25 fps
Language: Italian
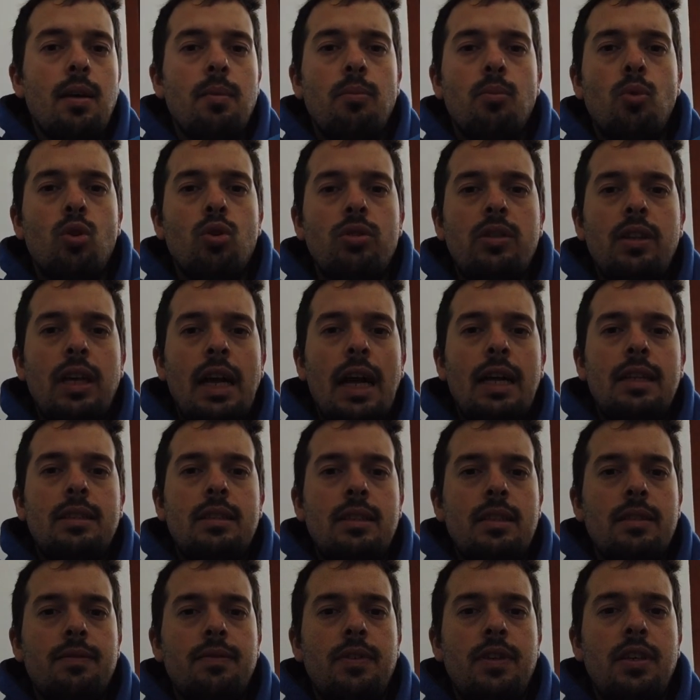molti
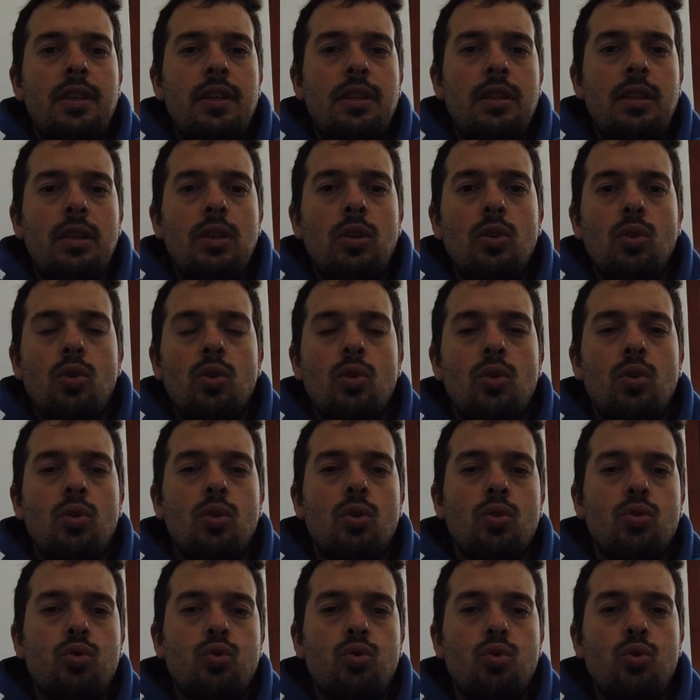altri
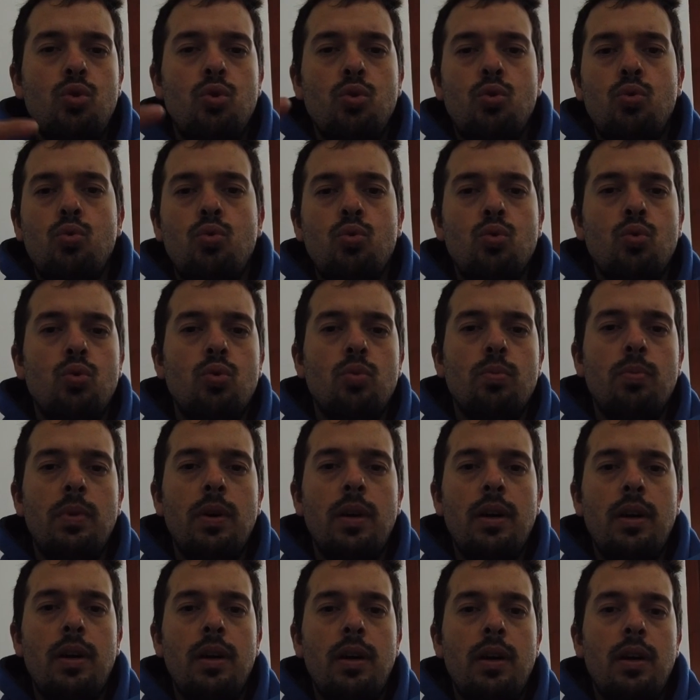video su YouTube
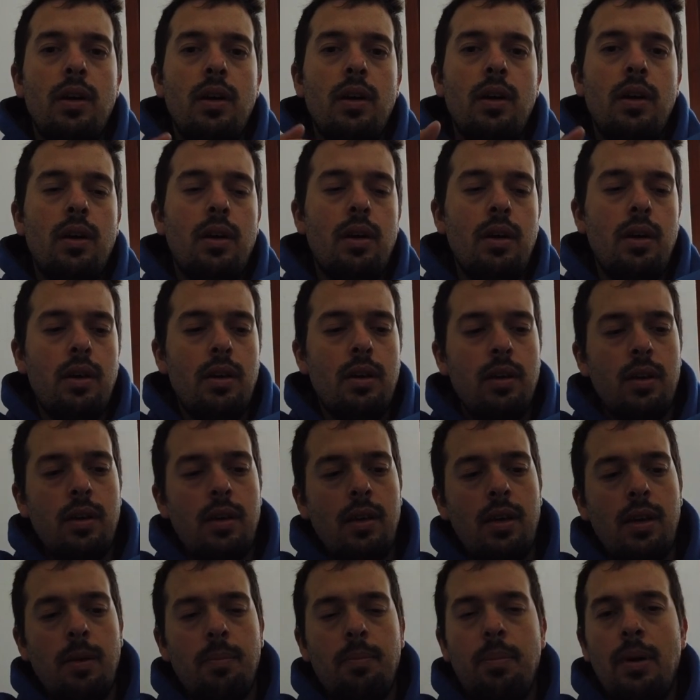eh,
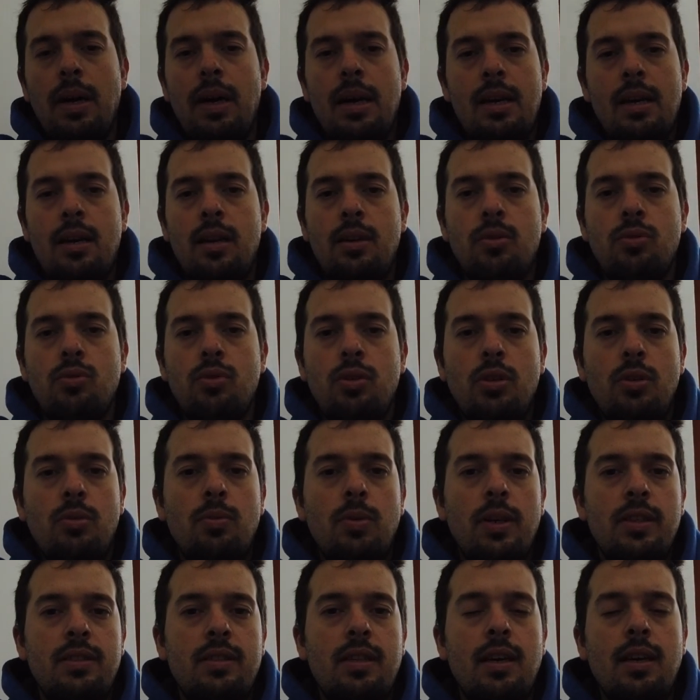che parlano di
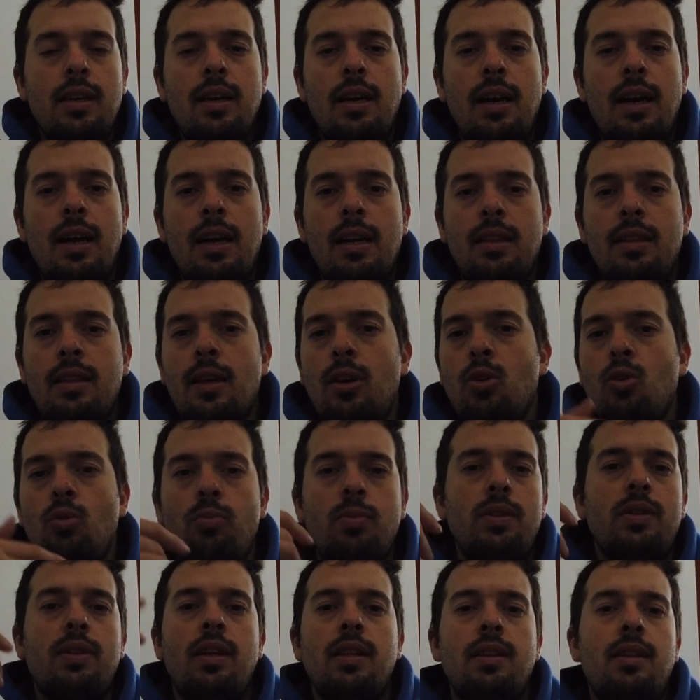questa carta
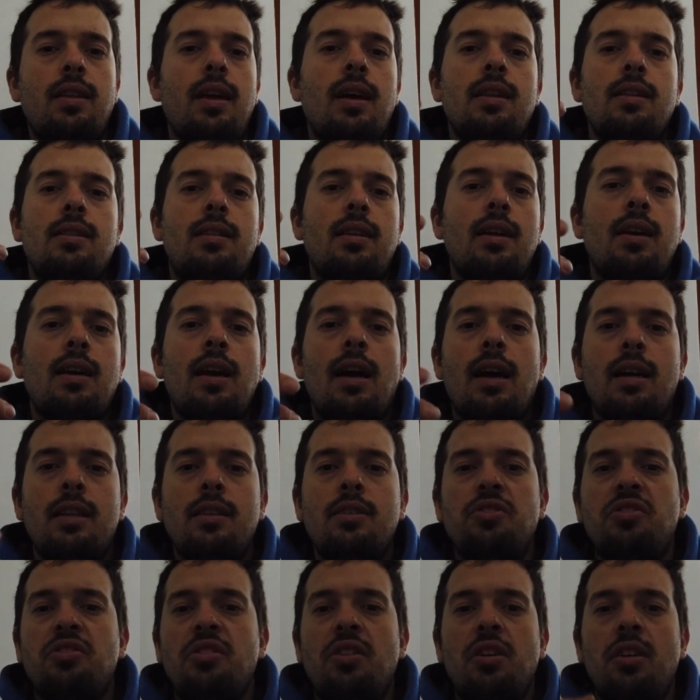come tante altre
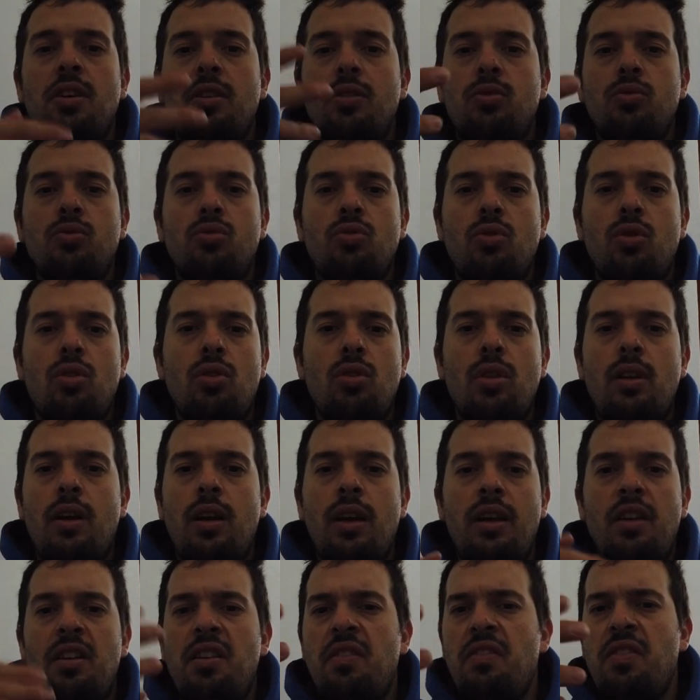carte, c'è so, la
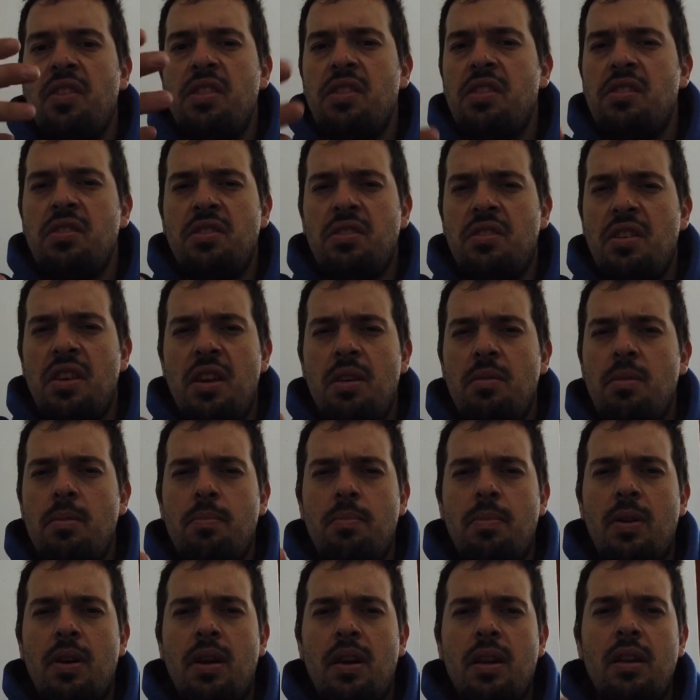N26
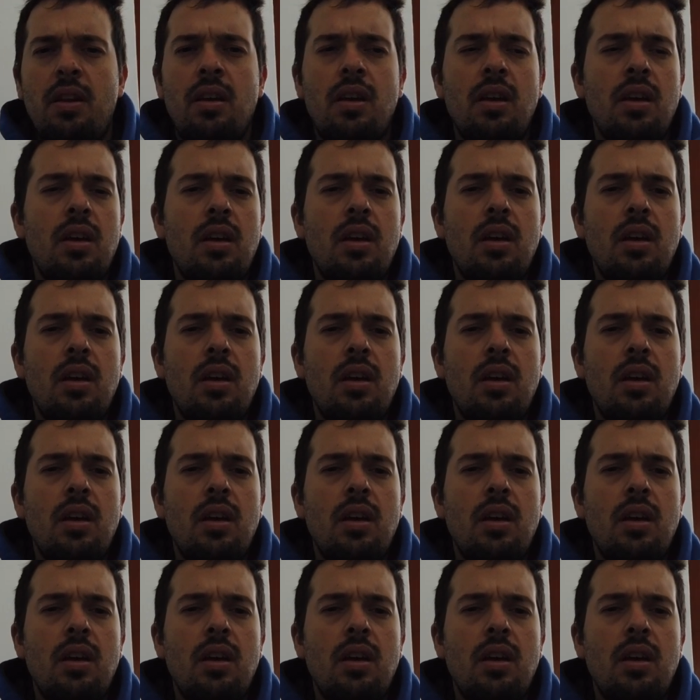mi pare,